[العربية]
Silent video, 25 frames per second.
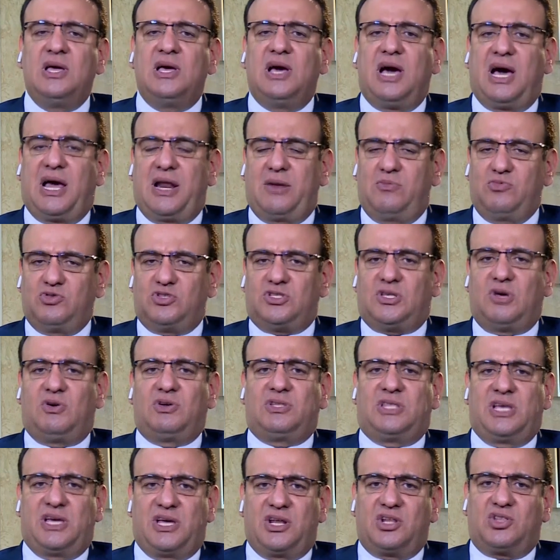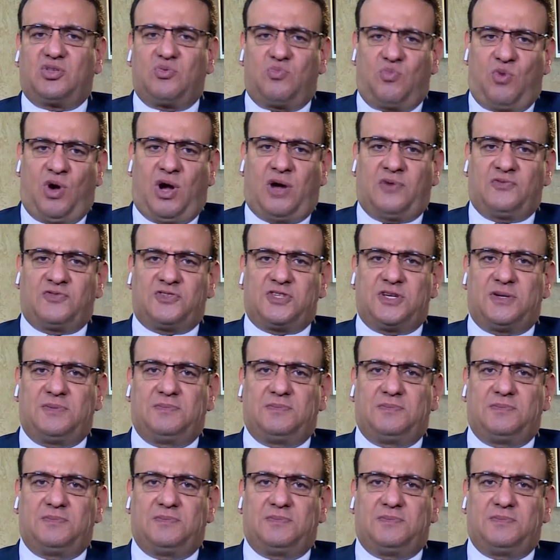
على مستوى دائره المحافظه.